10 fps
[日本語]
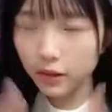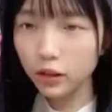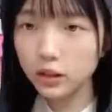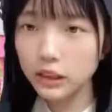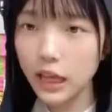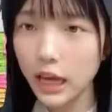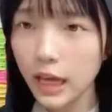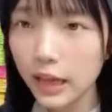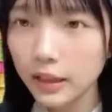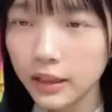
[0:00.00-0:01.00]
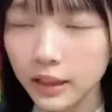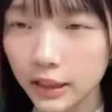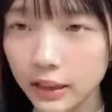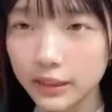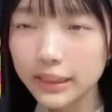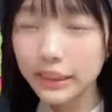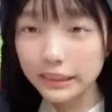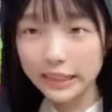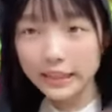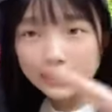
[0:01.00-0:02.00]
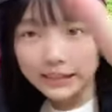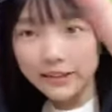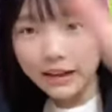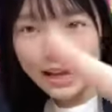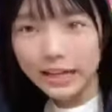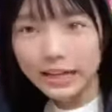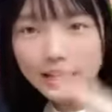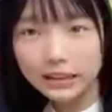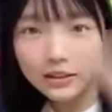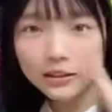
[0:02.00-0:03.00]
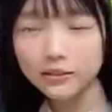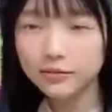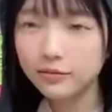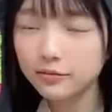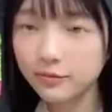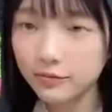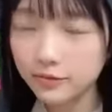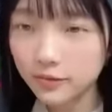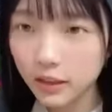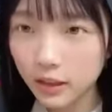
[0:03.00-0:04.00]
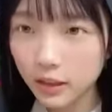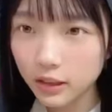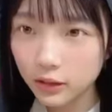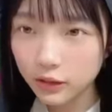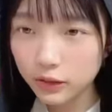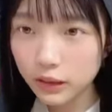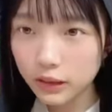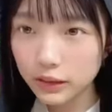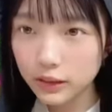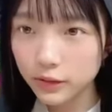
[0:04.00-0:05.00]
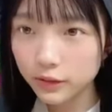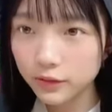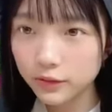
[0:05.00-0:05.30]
おオッケー慎吾さん1タワわありがとうそうなんですよ